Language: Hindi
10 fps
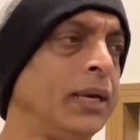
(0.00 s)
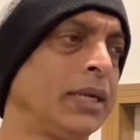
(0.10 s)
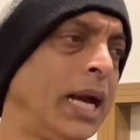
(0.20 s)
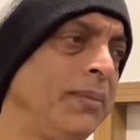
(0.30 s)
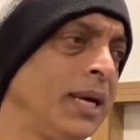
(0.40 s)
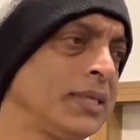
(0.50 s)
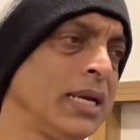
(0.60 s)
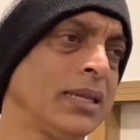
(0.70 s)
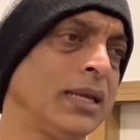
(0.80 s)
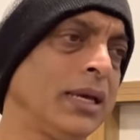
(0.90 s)
टाइम लग
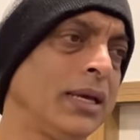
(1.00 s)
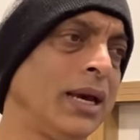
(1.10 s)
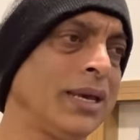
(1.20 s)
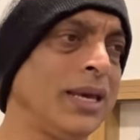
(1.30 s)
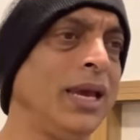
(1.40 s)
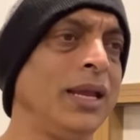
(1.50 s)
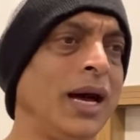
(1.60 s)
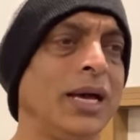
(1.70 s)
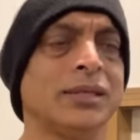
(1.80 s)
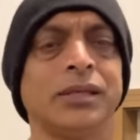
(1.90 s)
जाता है अगेन
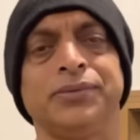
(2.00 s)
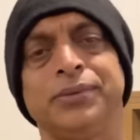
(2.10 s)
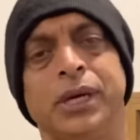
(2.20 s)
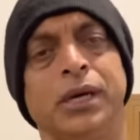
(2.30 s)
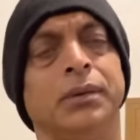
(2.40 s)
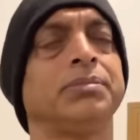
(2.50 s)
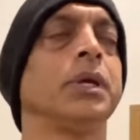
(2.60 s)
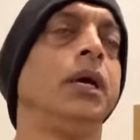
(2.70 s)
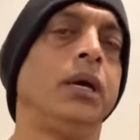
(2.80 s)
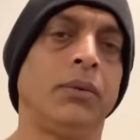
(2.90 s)
आसफ
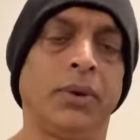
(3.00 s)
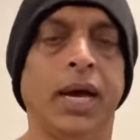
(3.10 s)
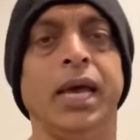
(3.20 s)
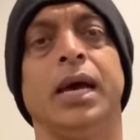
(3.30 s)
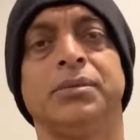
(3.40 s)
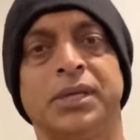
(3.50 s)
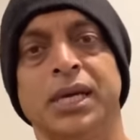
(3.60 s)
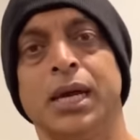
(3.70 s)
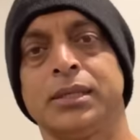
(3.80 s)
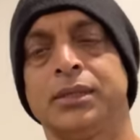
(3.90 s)
वाह आज
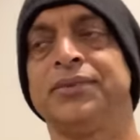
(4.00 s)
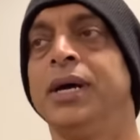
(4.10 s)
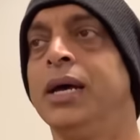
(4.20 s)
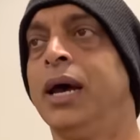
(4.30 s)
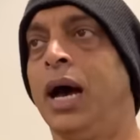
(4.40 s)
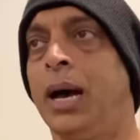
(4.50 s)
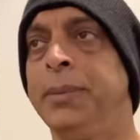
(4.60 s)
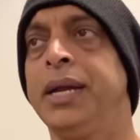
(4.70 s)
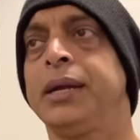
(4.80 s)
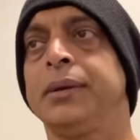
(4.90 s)
सही आसफ आमिर